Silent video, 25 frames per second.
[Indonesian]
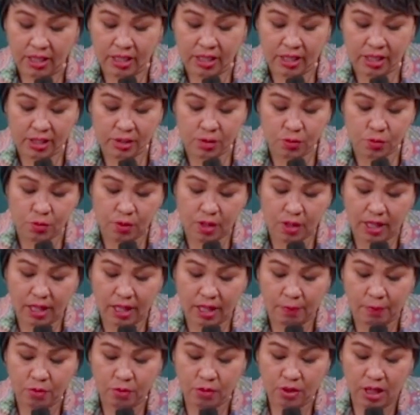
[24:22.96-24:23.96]
Ayat yang
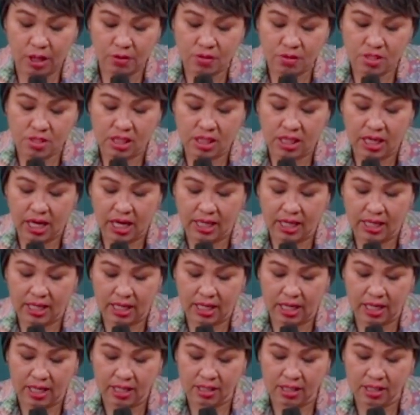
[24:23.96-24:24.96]
kedua, kamu tahu
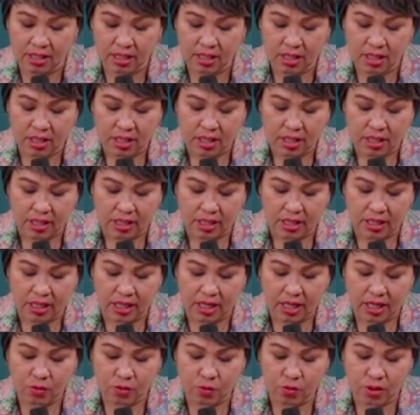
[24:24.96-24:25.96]
sekarang
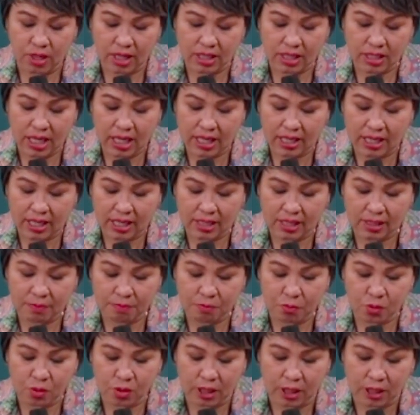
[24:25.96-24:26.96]
Ya,
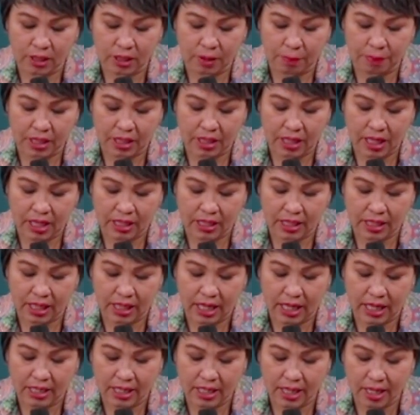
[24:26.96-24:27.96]
kukatakan bukan kepada
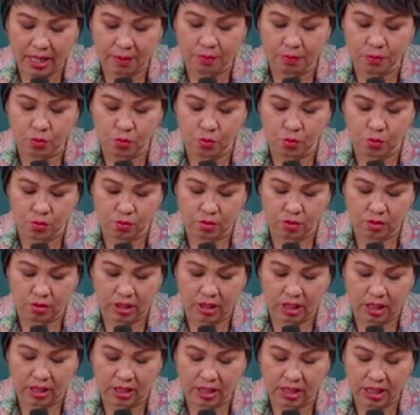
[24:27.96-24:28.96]
anak-anakmu
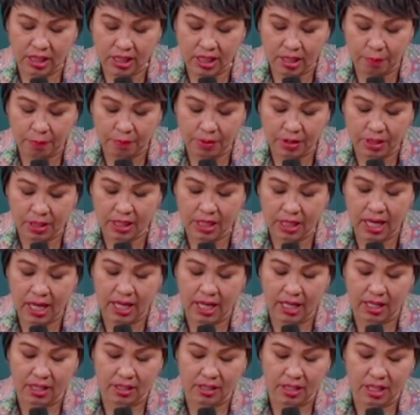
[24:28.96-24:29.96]
yang tidak
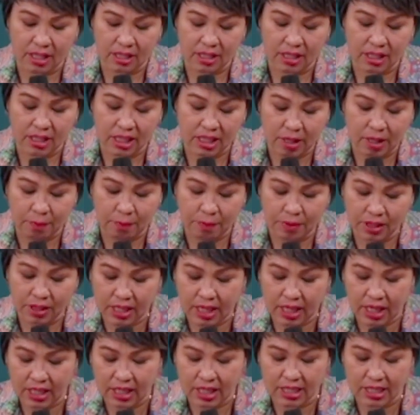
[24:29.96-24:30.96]
mengenal dan tidak
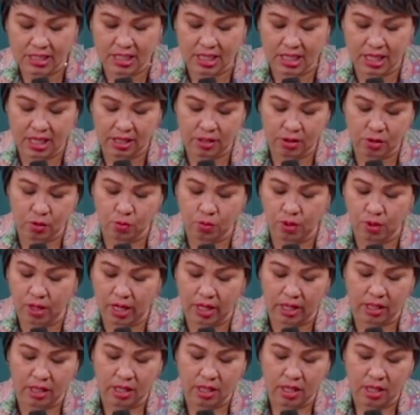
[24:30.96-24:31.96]
melihat hajaran
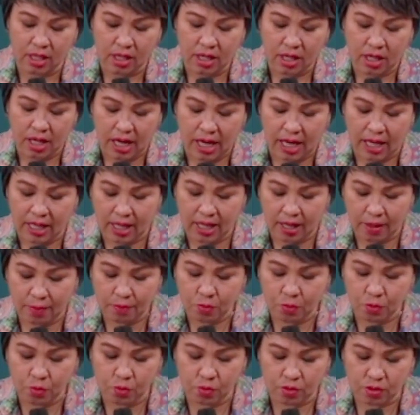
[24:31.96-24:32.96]
Tuhan
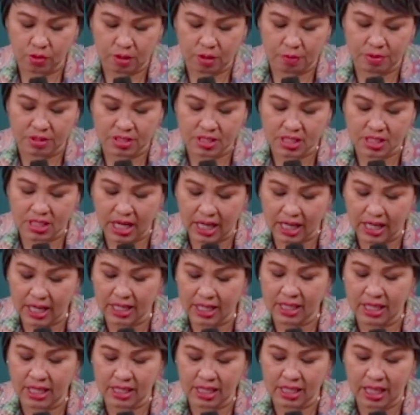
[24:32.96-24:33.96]
Allahmu,
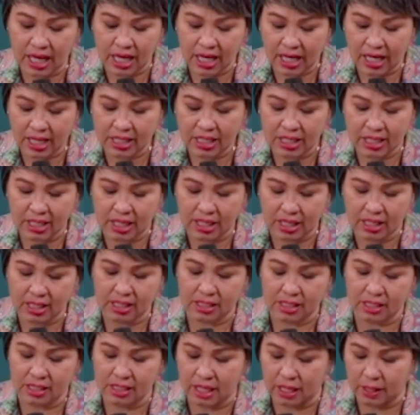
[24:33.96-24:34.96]
kebesarannya tangannya
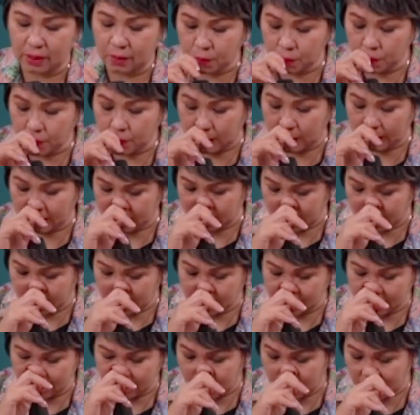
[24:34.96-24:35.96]
dan yang kuat
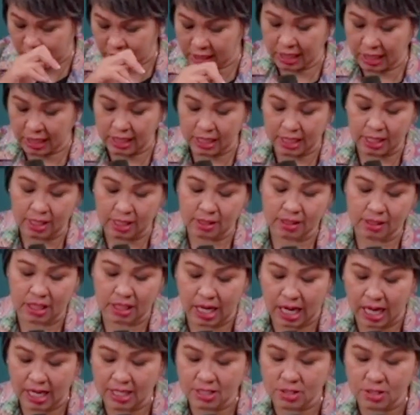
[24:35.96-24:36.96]
dan lengannya yang
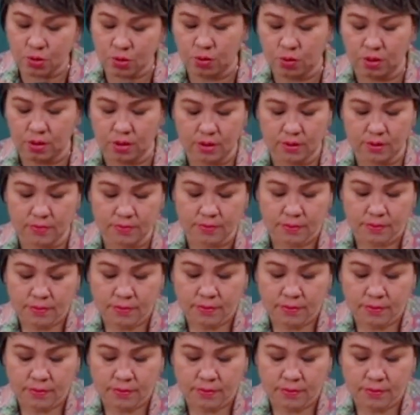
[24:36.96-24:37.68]
teracung.